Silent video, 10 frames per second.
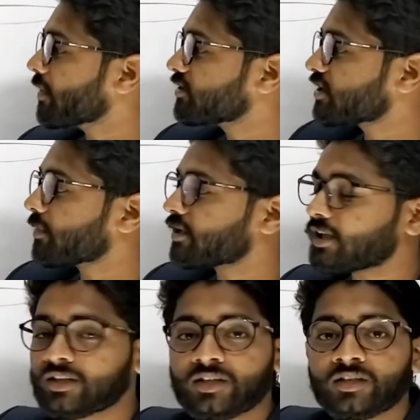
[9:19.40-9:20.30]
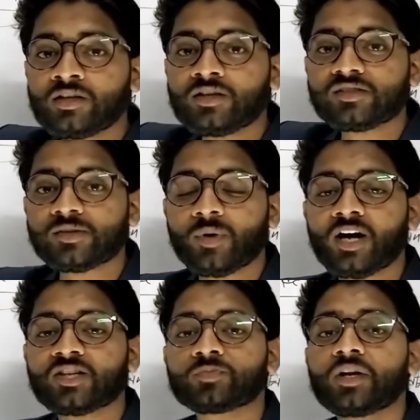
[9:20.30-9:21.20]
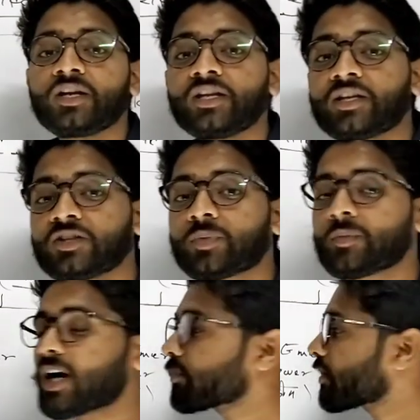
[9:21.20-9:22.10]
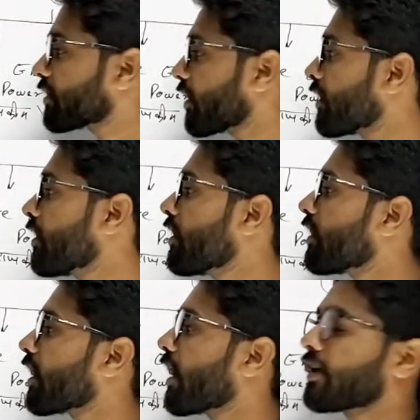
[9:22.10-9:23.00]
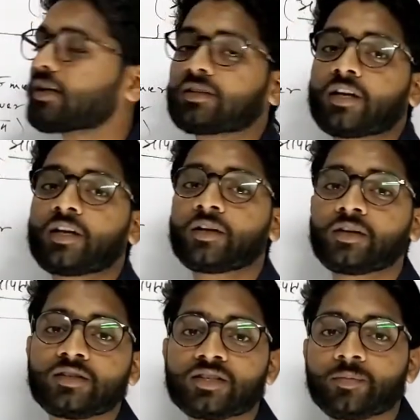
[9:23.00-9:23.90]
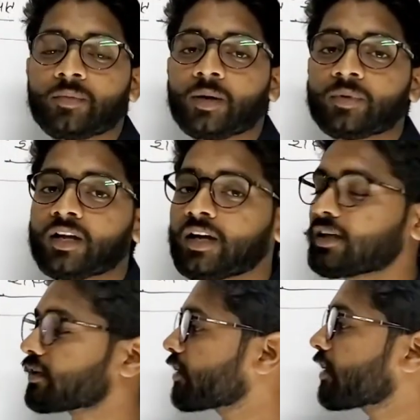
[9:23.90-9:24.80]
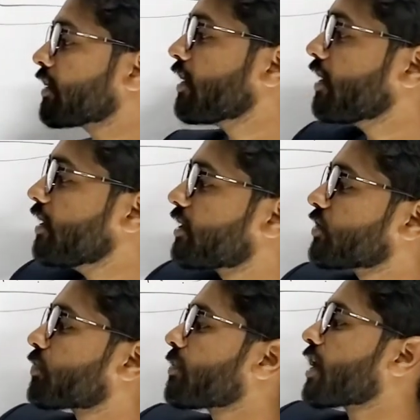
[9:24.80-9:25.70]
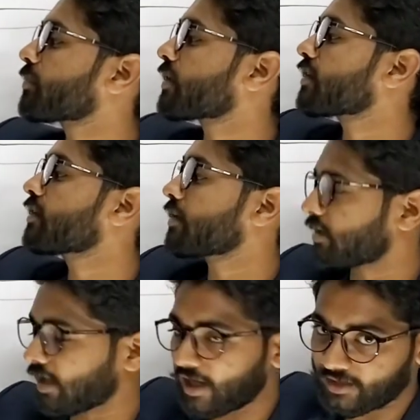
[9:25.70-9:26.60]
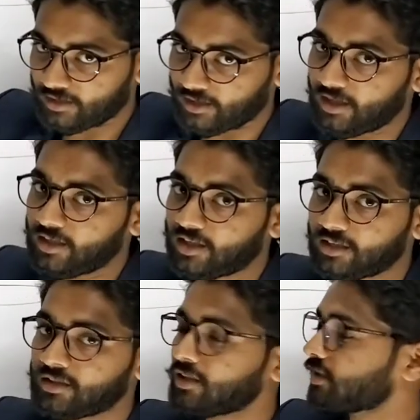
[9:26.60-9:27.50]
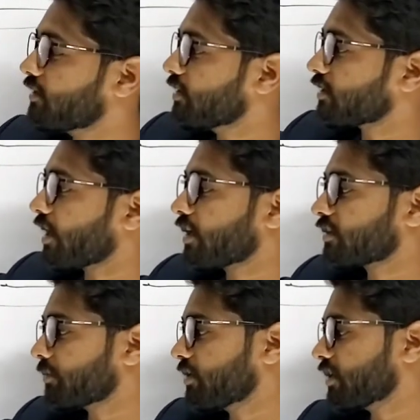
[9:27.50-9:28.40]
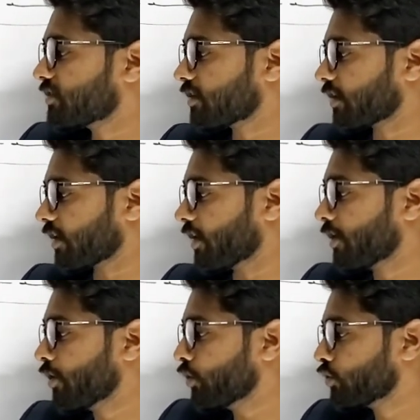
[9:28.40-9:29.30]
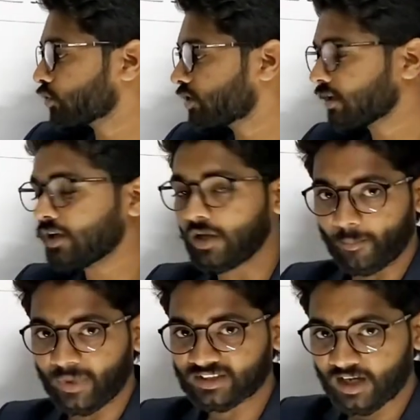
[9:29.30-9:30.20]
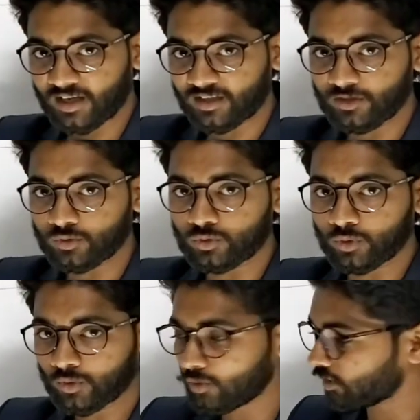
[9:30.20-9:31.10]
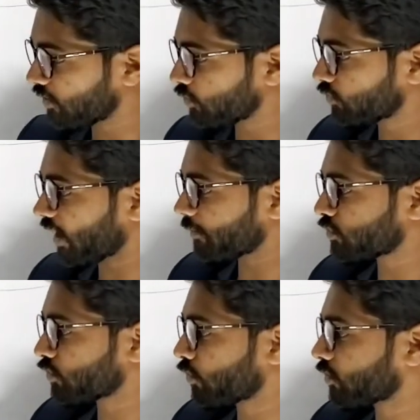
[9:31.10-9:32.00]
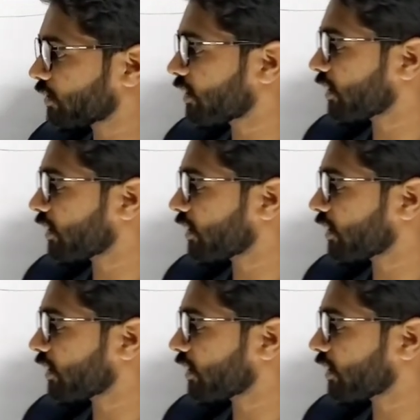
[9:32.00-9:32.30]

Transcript: मंत्रिमंडल की सिफारिश पर लिखित प्रमाण पर ये लगाया जाता है किसके प्रमाण पर लगाया जाता है लिखित प्रमाण पर लगाया जाता है लिखित दिया जाएगा तभी ये चीज़ लगेगा युद्ध बता करके युद्ध हो कि युद्ध अब शुरू होने